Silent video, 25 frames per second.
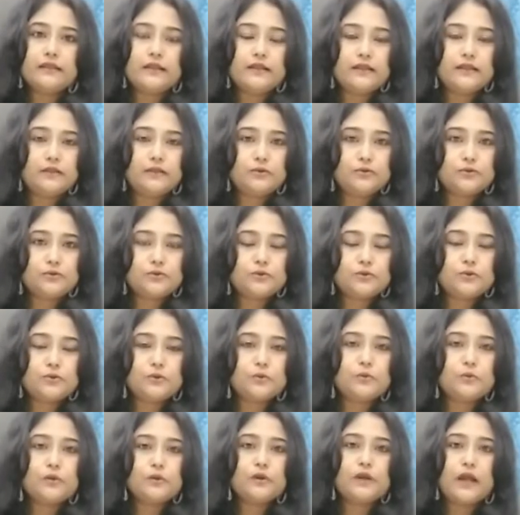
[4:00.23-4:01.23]
তেল ইউজ
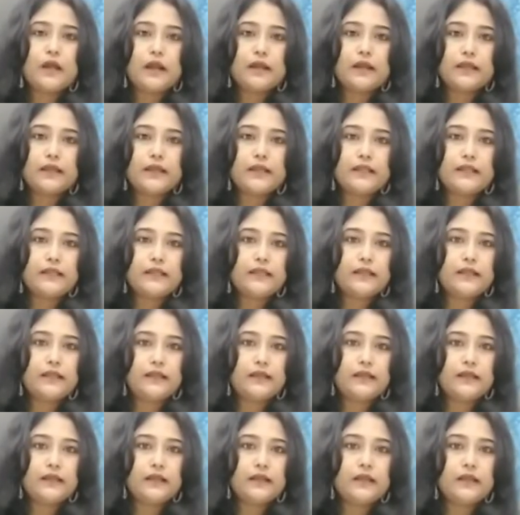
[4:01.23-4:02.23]
করব নারকেল
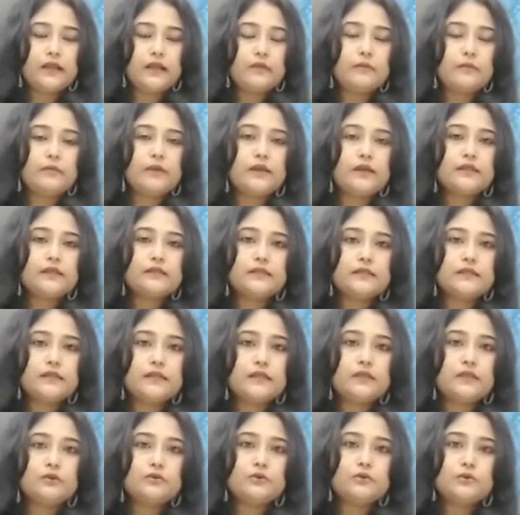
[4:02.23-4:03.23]
তেল এখানে আমরা
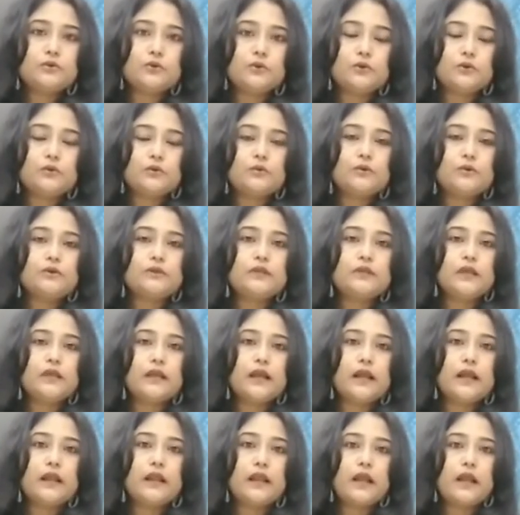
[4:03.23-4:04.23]
যেটা ইউজ করব
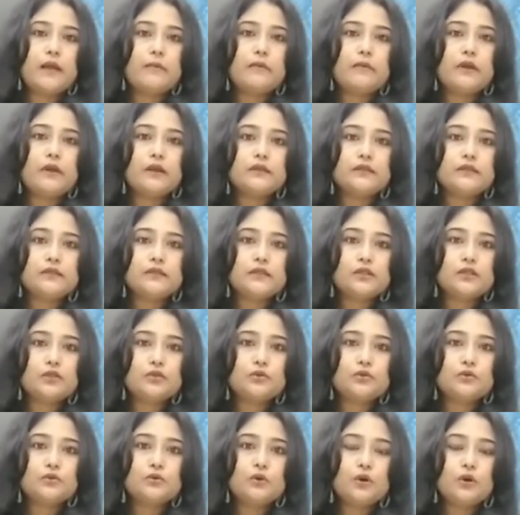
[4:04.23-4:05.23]
সেখানে আমরা যেটা
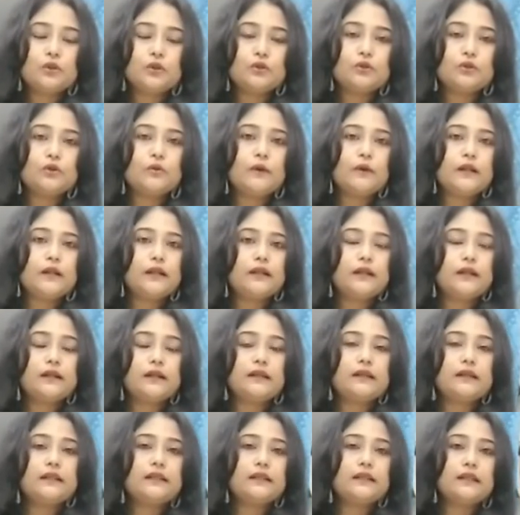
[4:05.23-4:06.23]
সুগন্ধওয়ালা
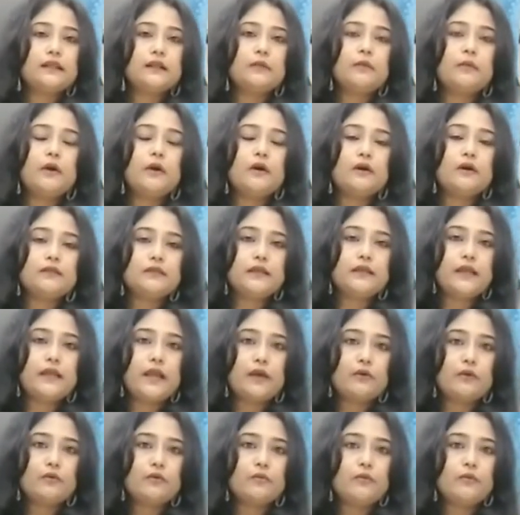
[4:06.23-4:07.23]
নারকেল তেল পাওয়া
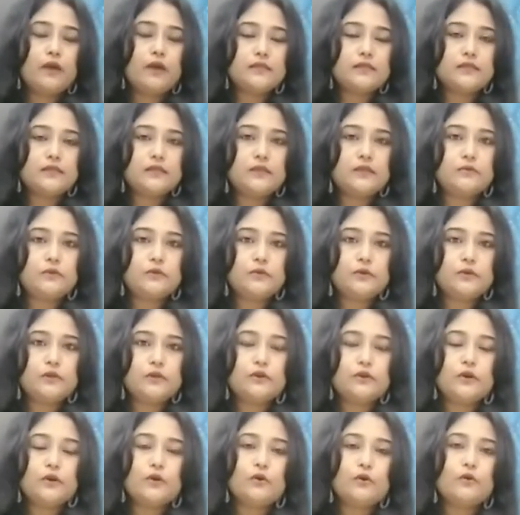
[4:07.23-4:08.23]
যায় এখন বাজারে
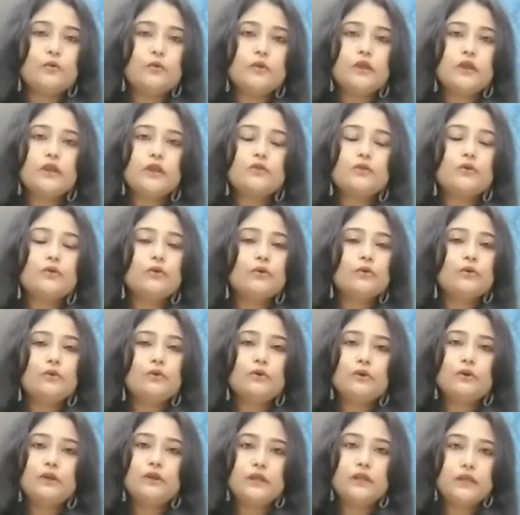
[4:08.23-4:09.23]
বিভিন্ন রকম কিন্তু
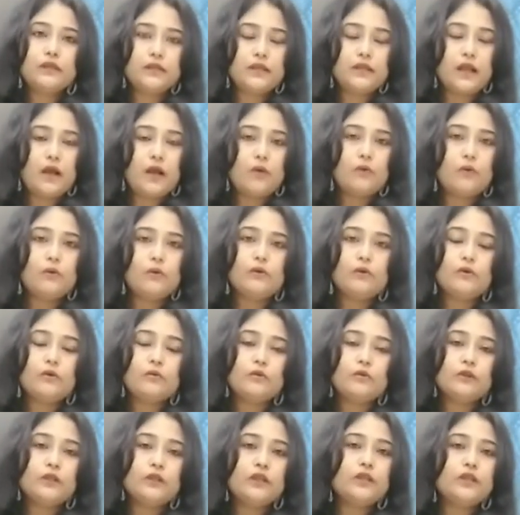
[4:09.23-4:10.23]
ওগুলো ঠিক না
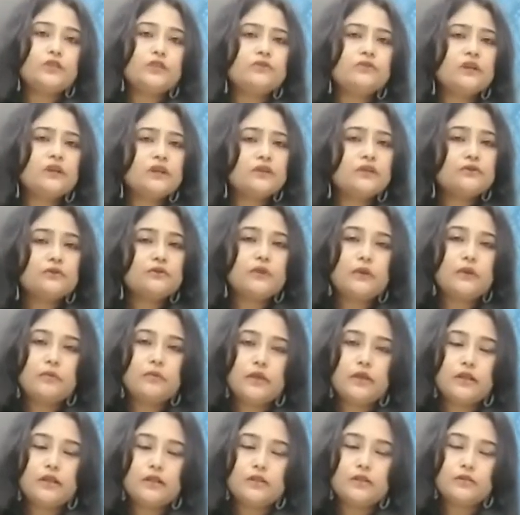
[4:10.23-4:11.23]
ওগুলোর মধ্যে কিছু না কিছু
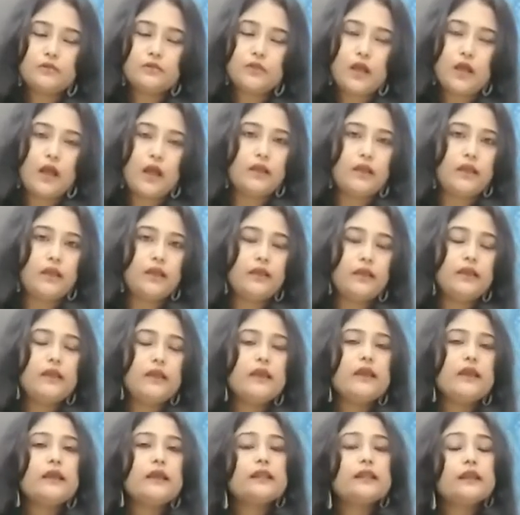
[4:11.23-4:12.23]
কেমিক্যাল তো থাকেই
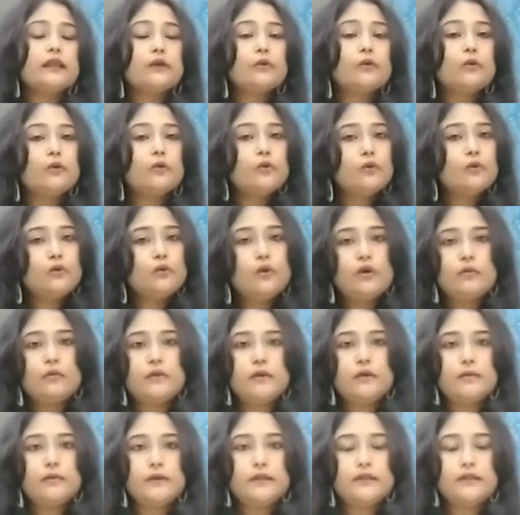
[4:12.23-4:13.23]
তাই ওগুলো
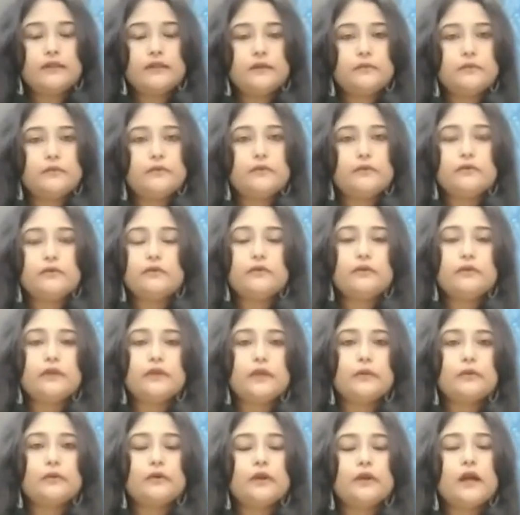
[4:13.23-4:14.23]
আমরা বাদ দেব ওগুলো
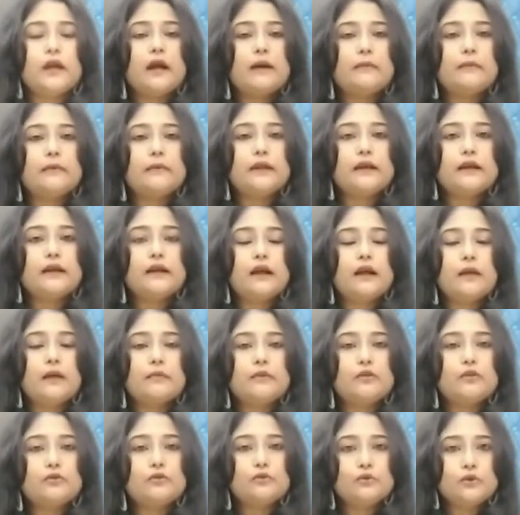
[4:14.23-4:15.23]
নেব না আমরা
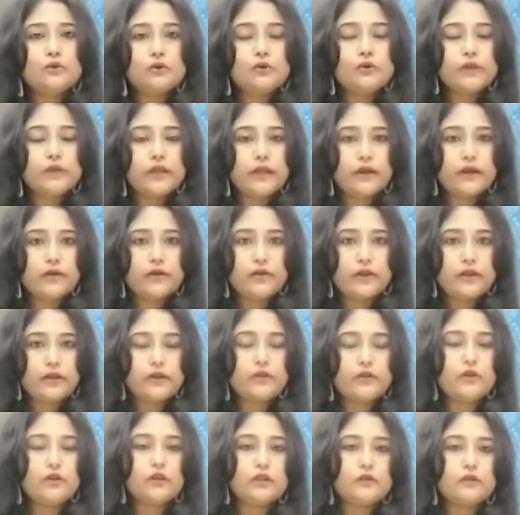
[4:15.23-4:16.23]
আমি দুটো হেয়ার
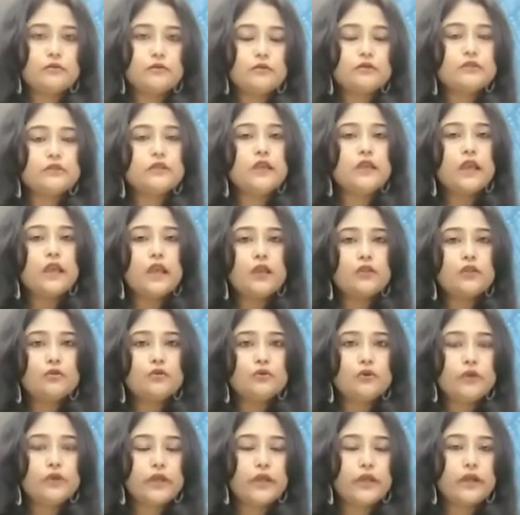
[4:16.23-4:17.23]
অয়েলের কথা বলছি এই
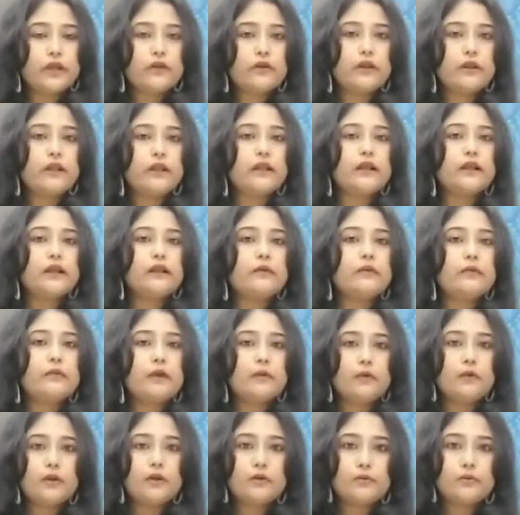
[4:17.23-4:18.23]
দুটো হেয়ার অয়েল এখানে
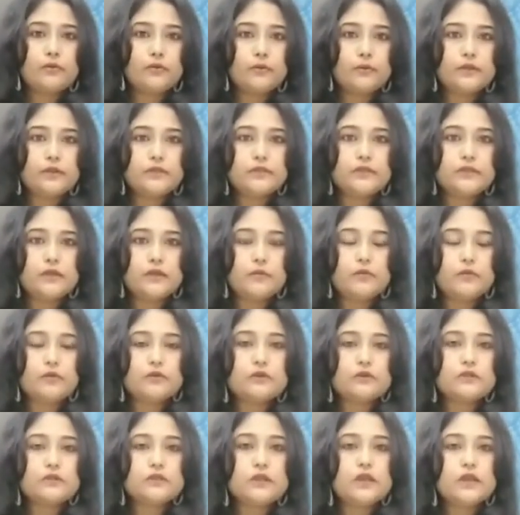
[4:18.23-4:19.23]
ব্যবহার করবেন যেমন
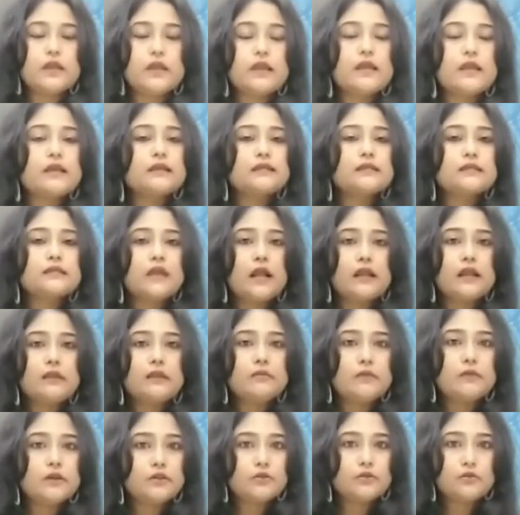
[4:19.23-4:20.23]
হচ্ছে
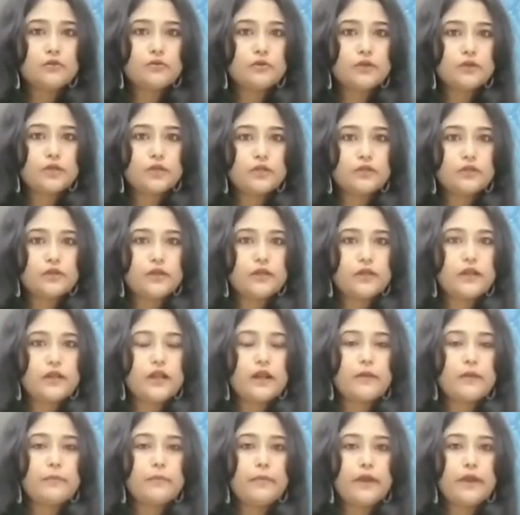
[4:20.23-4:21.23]
শালিমার কোকোনাট অয়েল
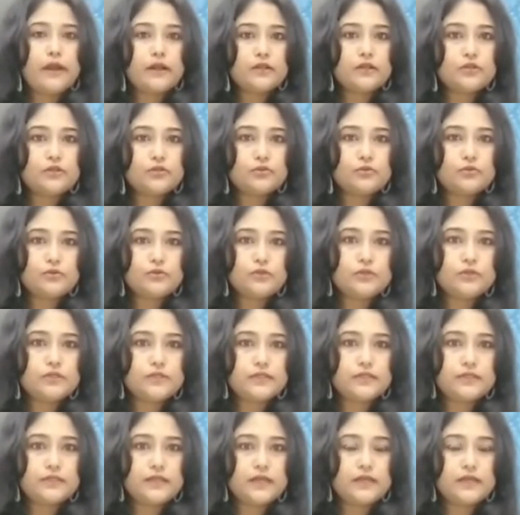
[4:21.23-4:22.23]
আর প্যারাশুট
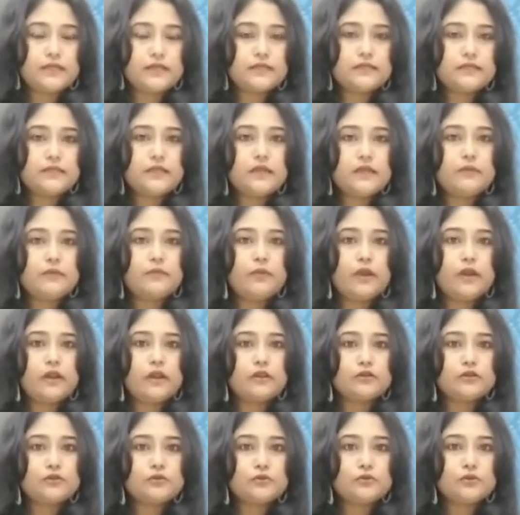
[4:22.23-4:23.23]
যেটা আছে
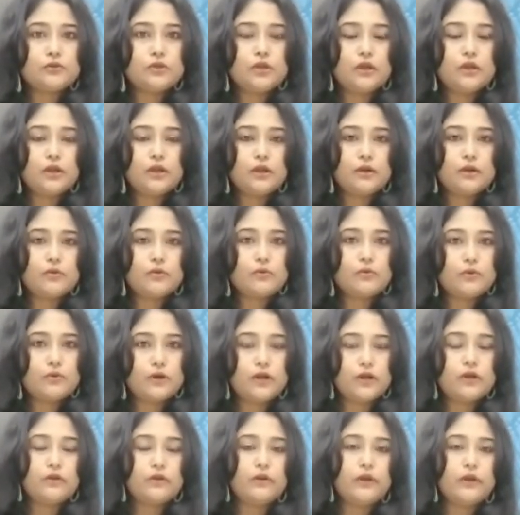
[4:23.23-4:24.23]
প্যারাশুট
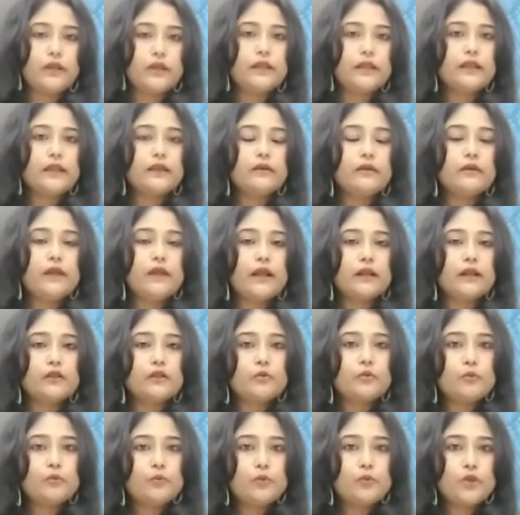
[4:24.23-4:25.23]
কোকোনাট অয়েল এগুলো
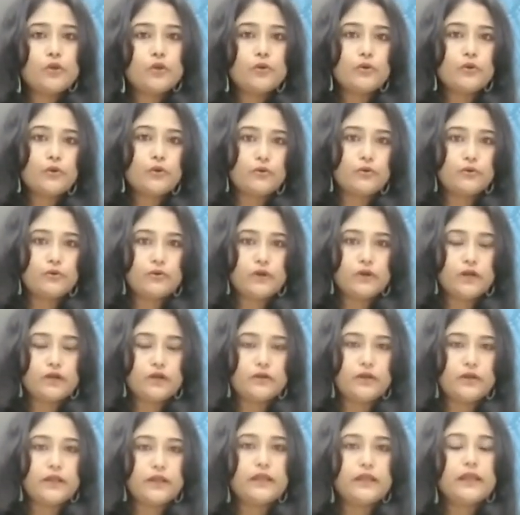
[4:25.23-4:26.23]
একদম পিওর
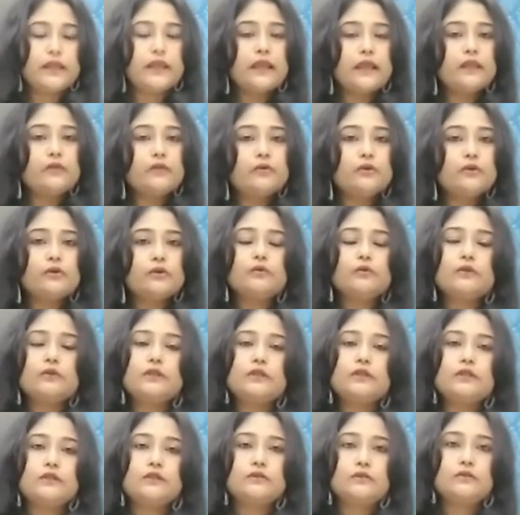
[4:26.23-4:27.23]
কোকোনাট অয়েল এই দুটোর
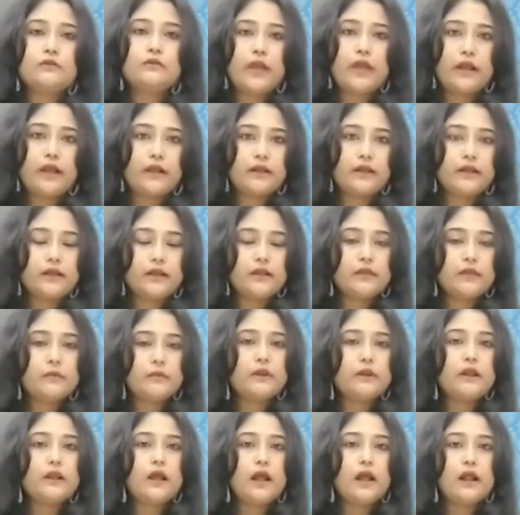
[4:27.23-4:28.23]
মধ্যে যে কোনো একটা
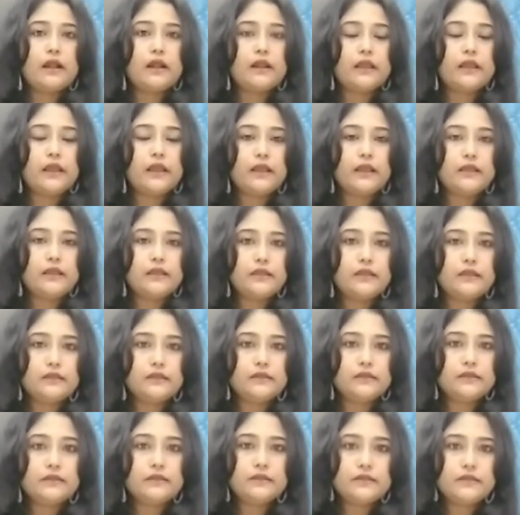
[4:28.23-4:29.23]
নেবেন আর এই
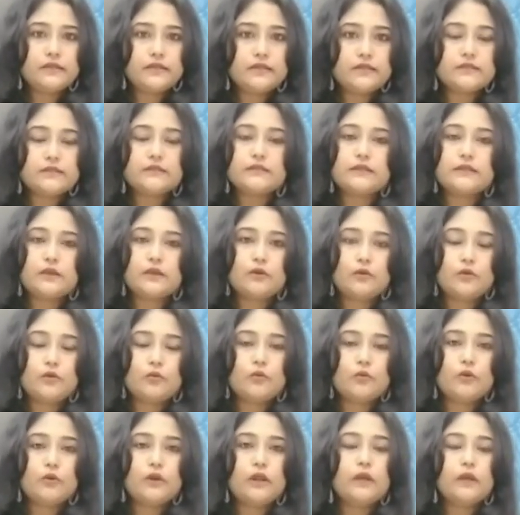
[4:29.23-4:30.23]
ইনগ্রিডিয়েন্টস যেগুলো
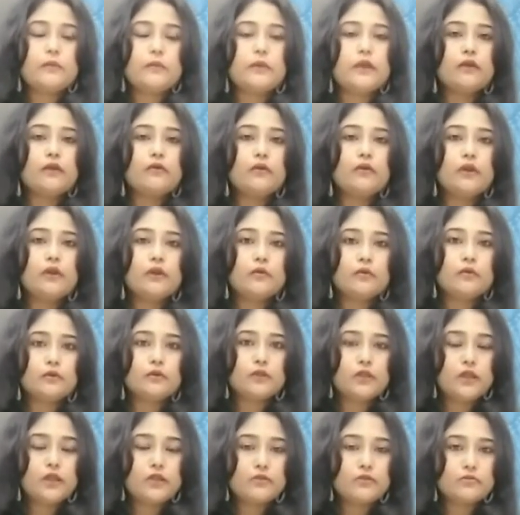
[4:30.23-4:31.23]
বললাম এগুলো এর
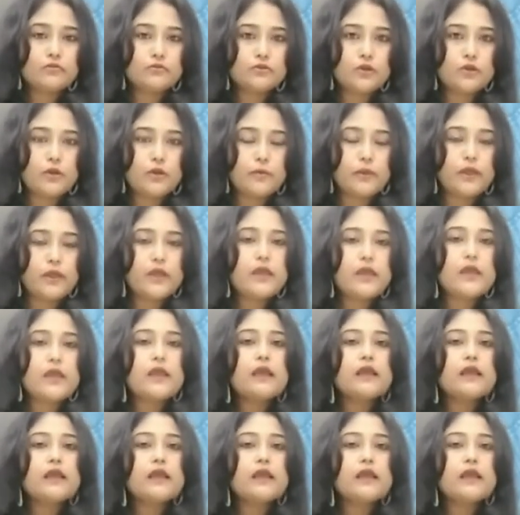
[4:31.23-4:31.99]
মধ্যে ইউজ হবে